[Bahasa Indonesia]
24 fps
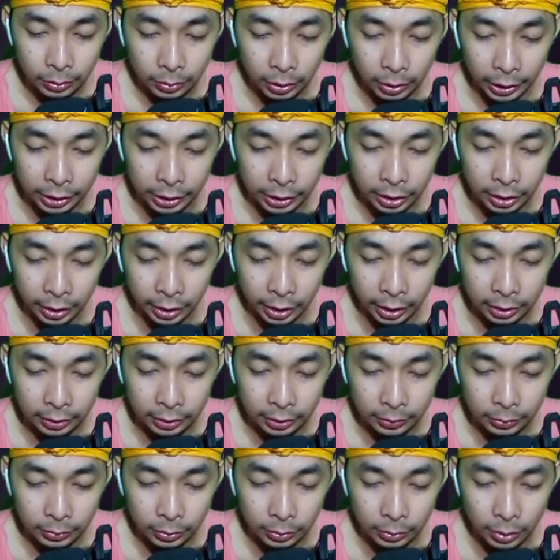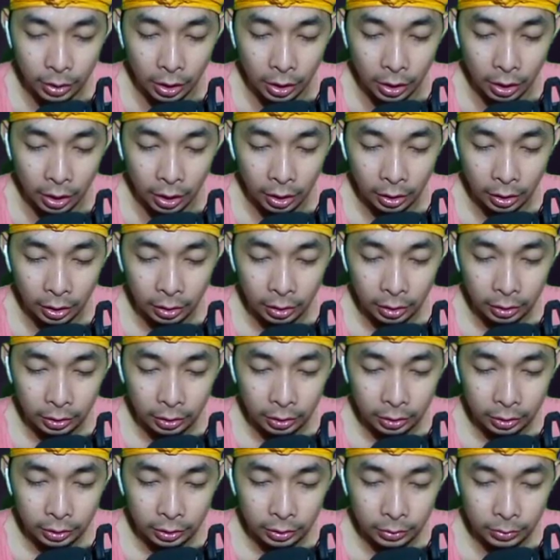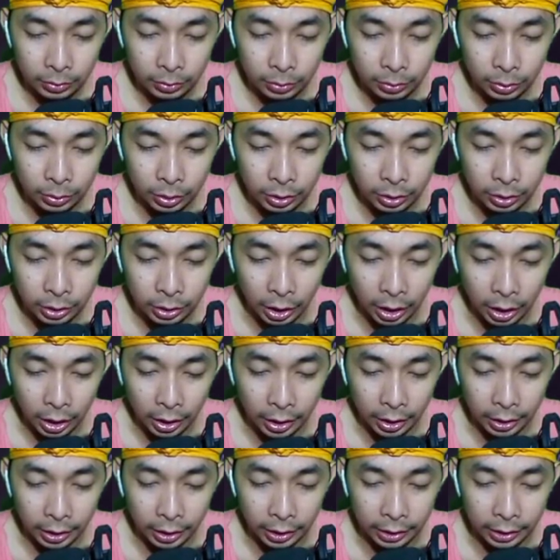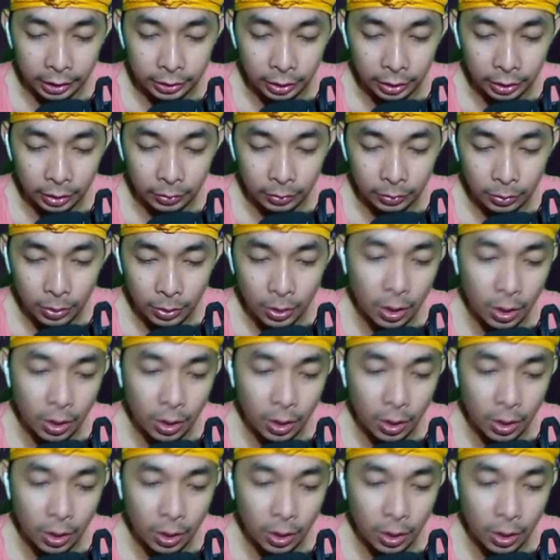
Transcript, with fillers: Leslie guys. Wah. Wow. Uh, keren nih guys ya. Wah,